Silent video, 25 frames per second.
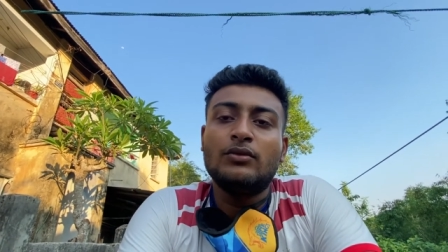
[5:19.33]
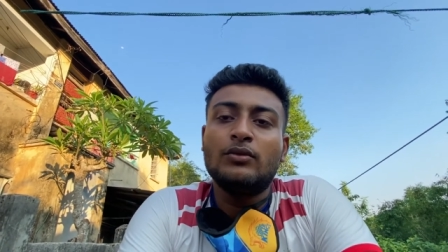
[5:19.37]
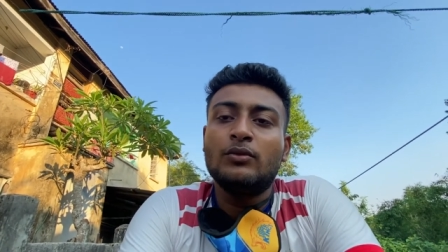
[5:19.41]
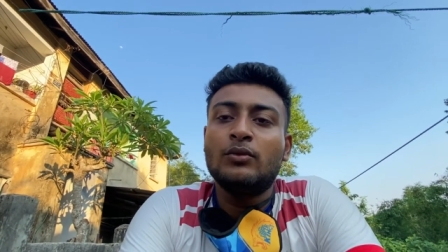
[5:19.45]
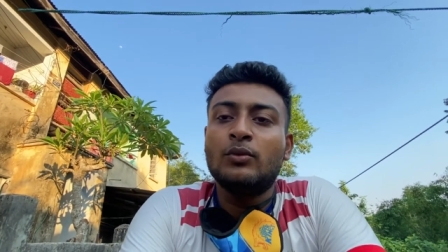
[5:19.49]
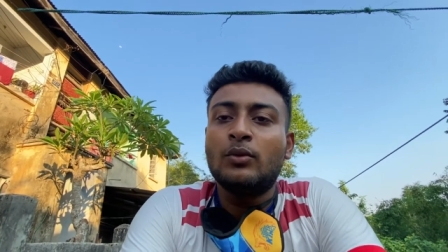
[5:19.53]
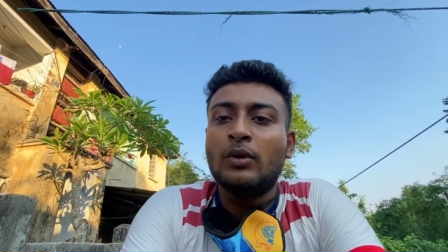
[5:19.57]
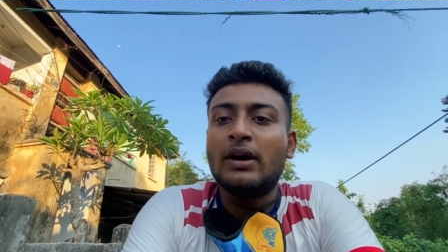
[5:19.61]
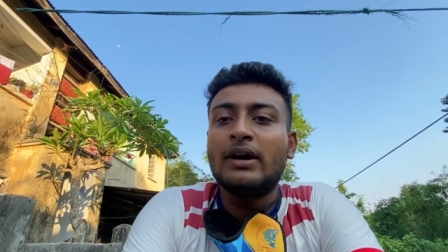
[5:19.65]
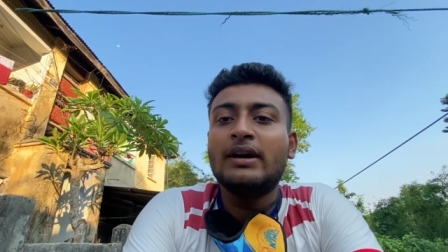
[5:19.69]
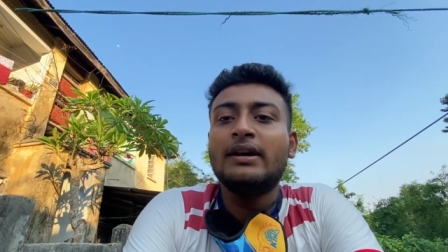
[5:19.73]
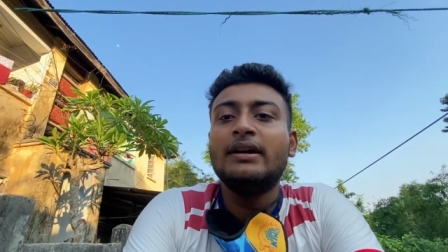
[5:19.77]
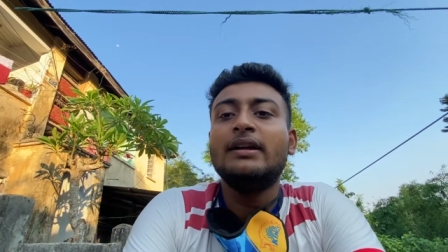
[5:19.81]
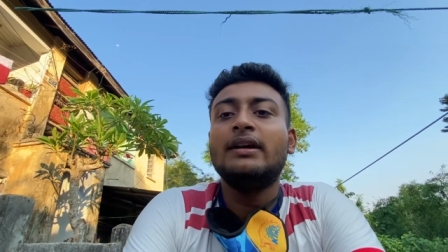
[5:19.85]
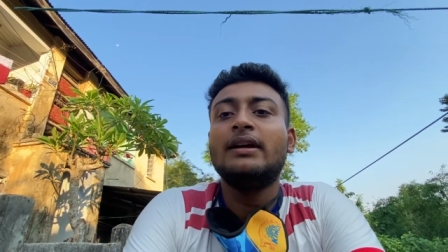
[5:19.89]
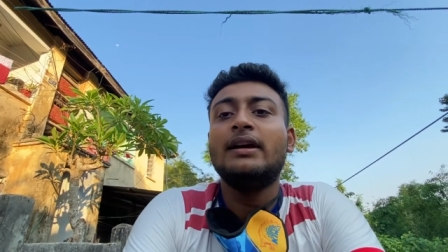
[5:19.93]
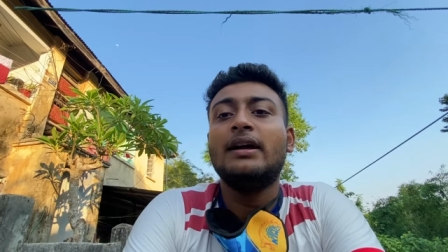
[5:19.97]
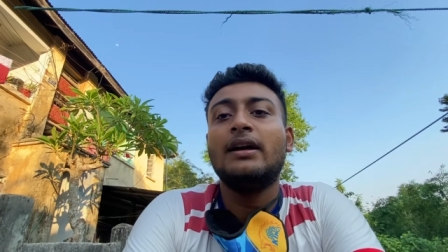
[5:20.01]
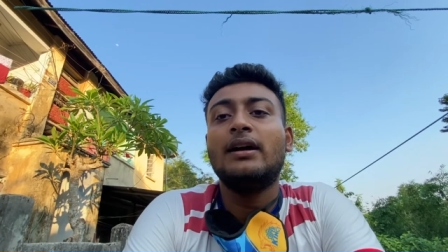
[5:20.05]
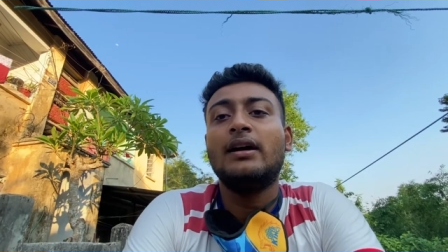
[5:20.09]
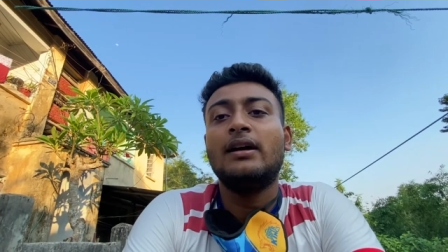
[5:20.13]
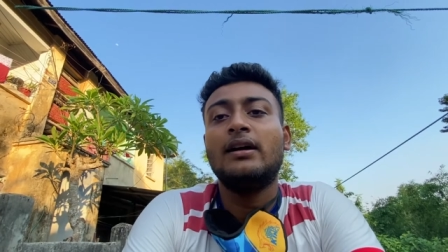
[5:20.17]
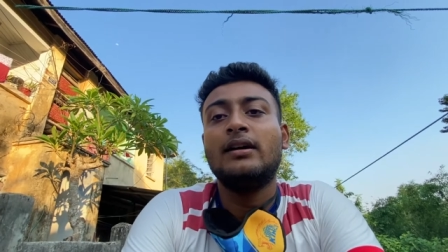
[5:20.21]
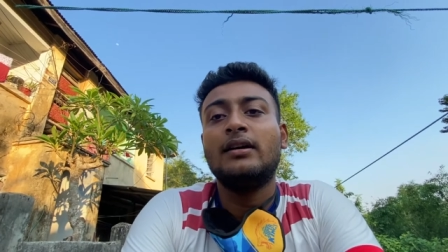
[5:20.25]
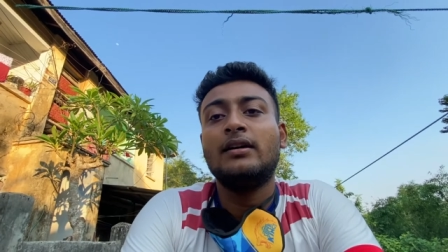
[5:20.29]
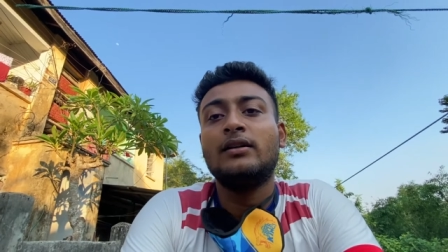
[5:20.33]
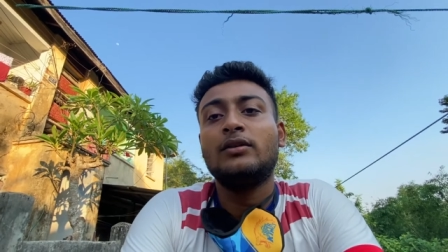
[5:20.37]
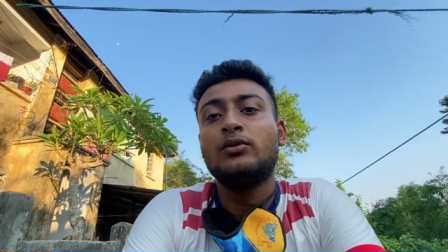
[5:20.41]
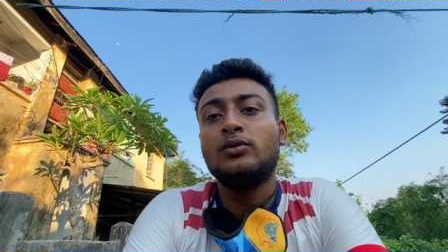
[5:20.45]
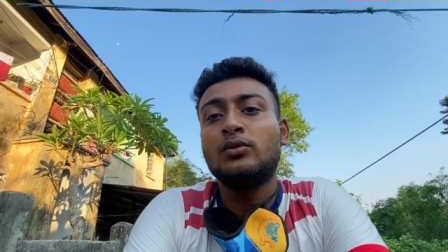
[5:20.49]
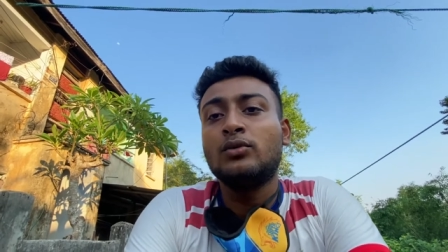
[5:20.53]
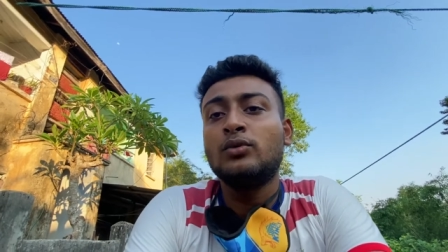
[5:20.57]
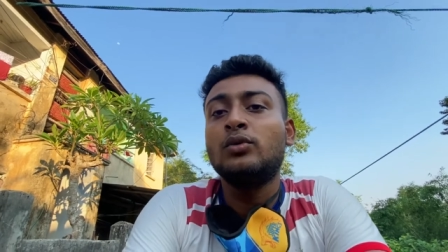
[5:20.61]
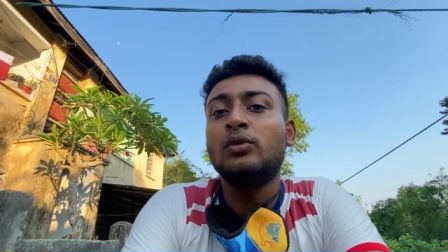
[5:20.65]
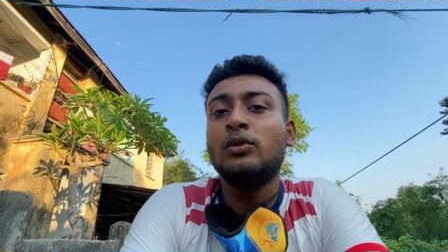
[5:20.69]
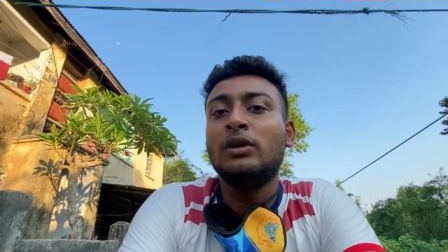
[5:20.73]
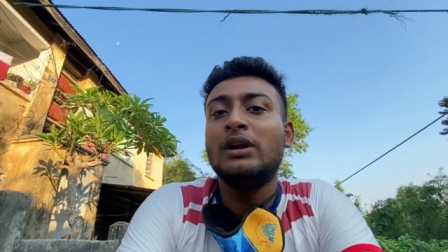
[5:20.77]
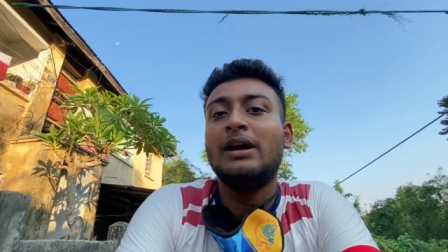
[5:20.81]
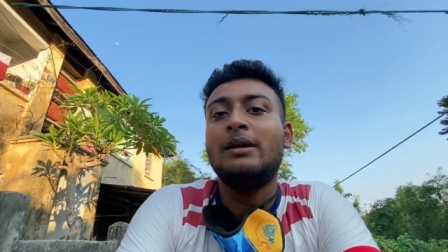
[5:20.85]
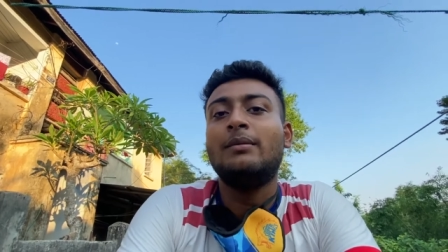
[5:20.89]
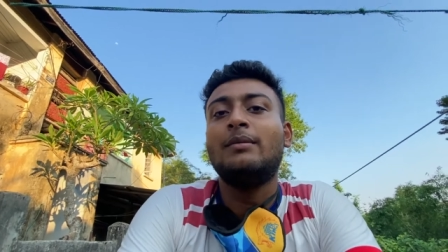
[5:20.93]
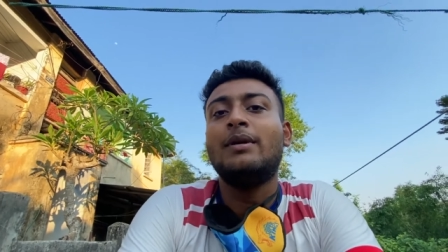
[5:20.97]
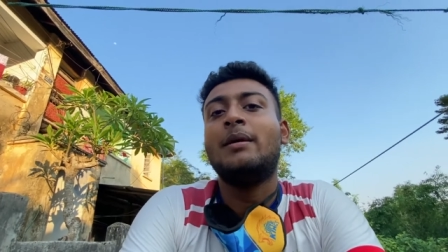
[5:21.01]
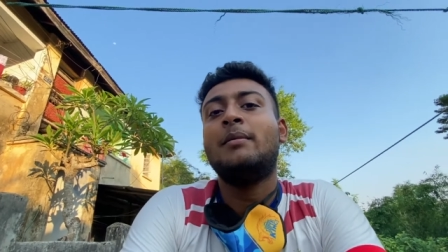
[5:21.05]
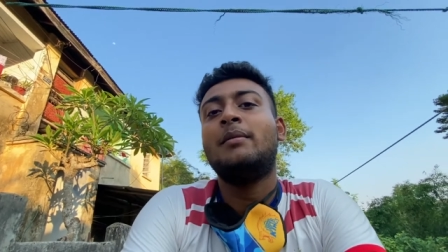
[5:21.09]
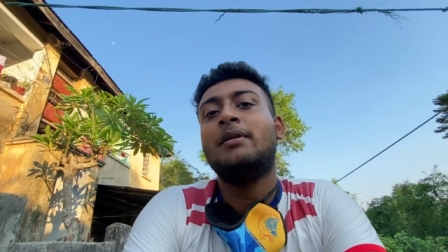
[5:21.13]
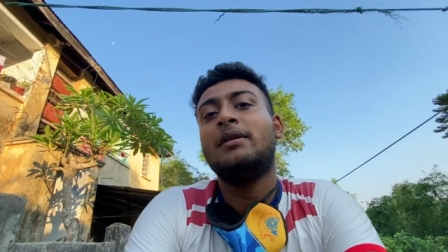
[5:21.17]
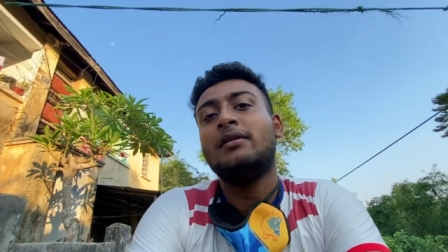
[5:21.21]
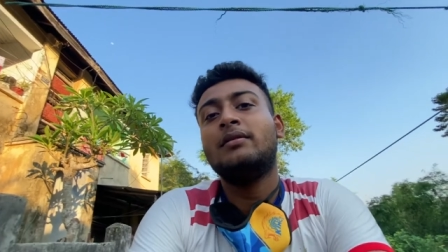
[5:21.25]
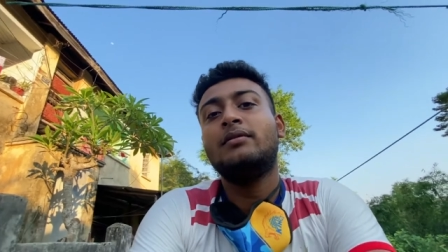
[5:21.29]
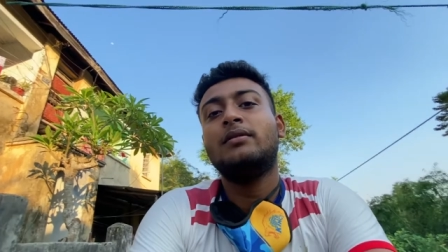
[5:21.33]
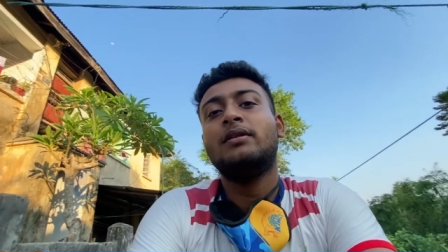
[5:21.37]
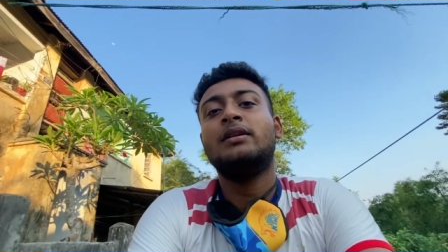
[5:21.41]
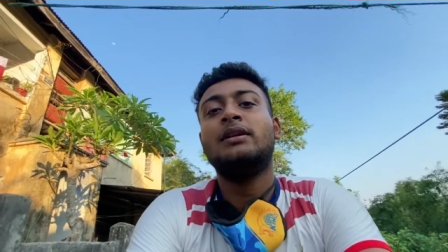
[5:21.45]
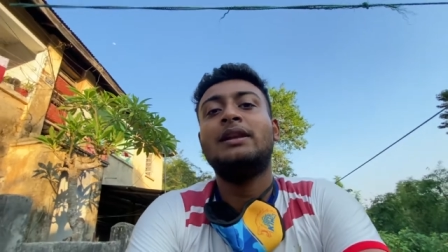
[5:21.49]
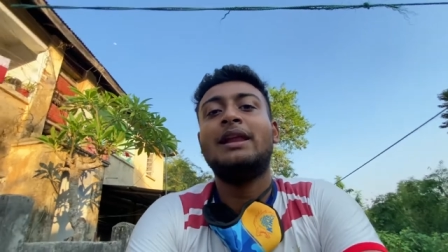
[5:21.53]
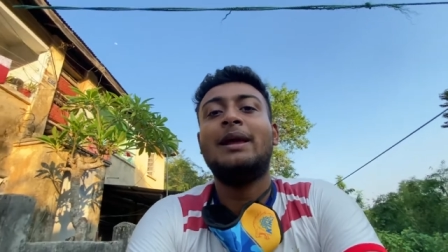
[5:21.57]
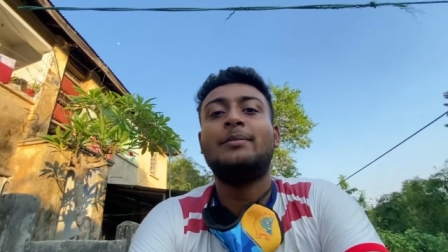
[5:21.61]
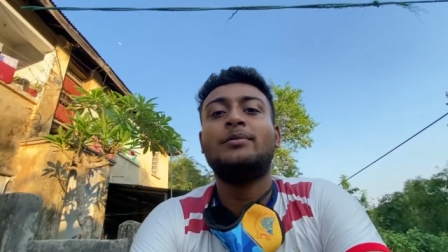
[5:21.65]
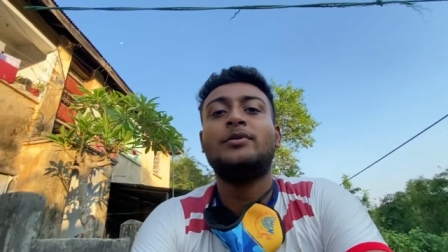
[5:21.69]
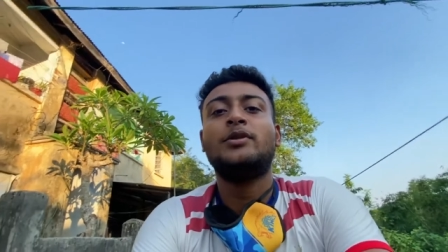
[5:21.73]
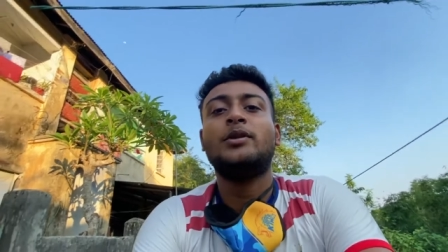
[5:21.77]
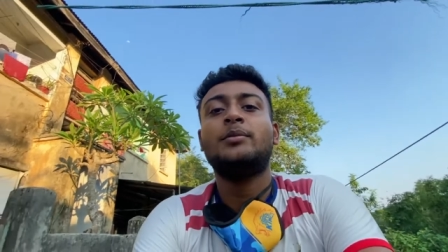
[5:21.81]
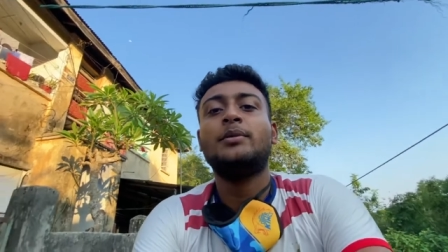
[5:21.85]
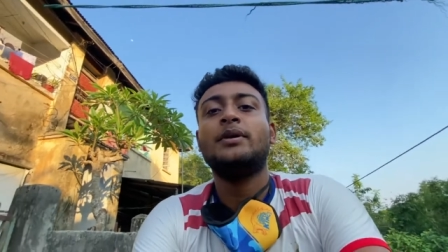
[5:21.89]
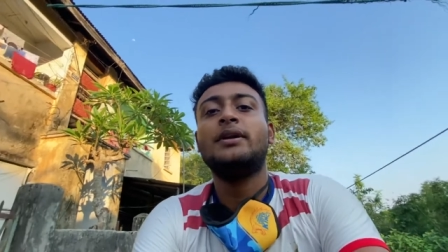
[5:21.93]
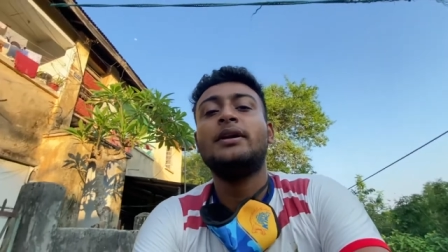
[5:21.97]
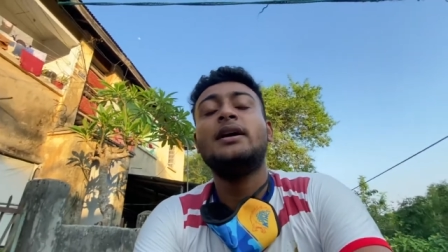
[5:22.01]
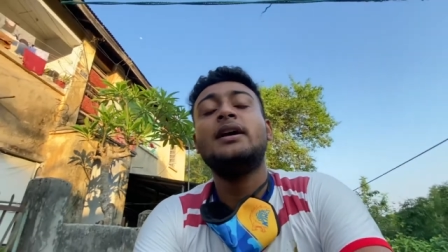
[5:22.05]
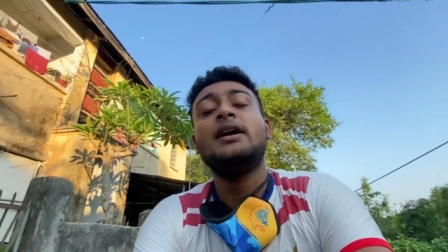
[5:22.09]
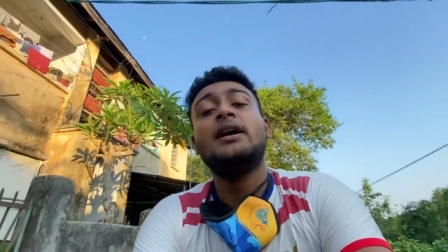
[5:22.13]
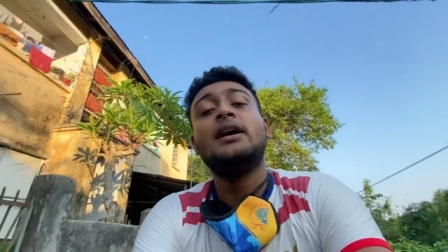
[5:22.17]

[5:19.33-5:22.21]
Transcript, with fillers: ওয়ার্ড খুললাম আমার ল্যাপটপে